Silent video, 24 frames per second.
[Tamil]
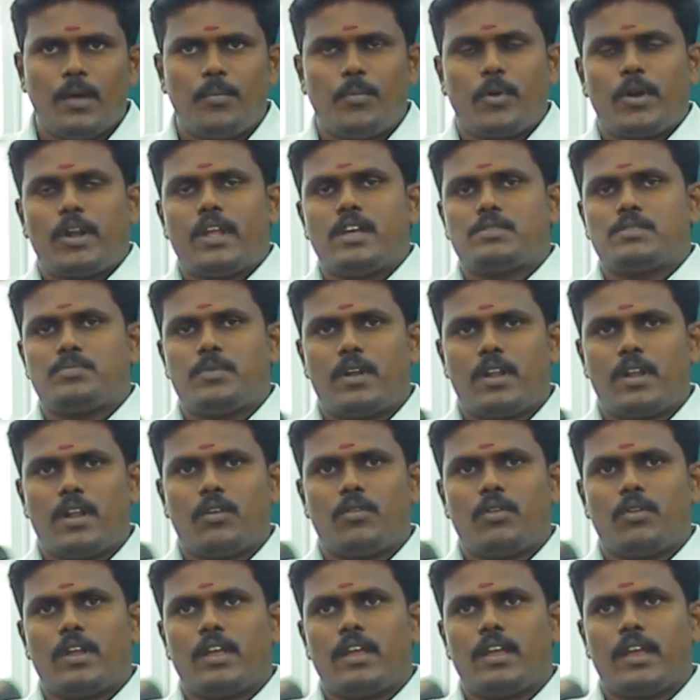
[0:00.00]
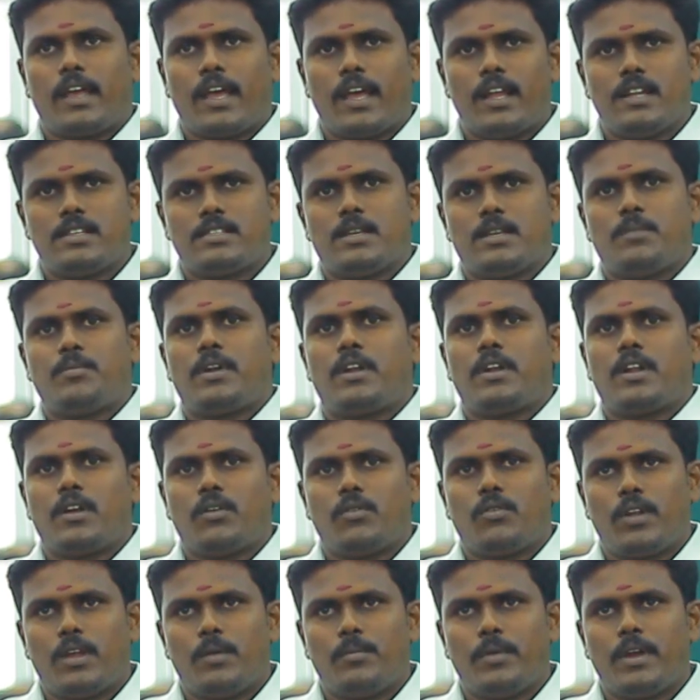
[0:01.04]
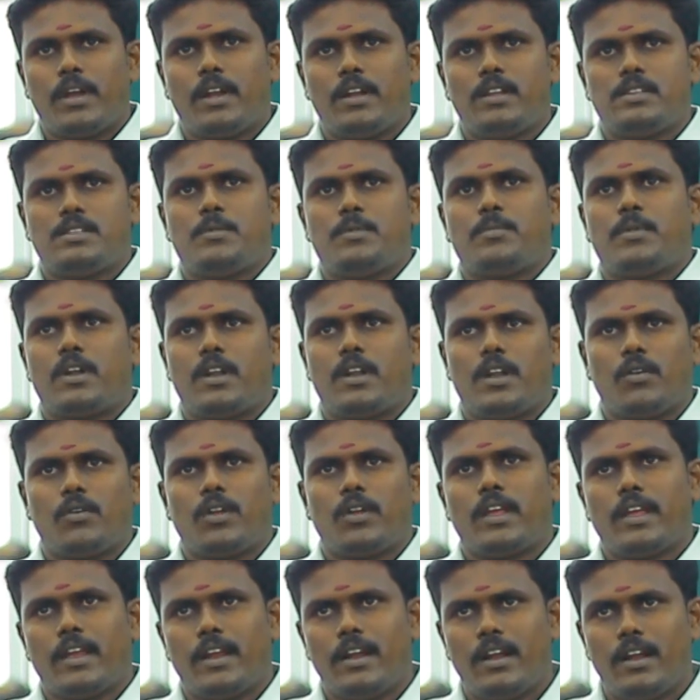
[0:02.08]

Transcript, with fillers: பொட்டாஸ் பற்றாக்குறை கால்சியம் பற்றாக்குறை மெக்னீசியம் பற்றாக்குறை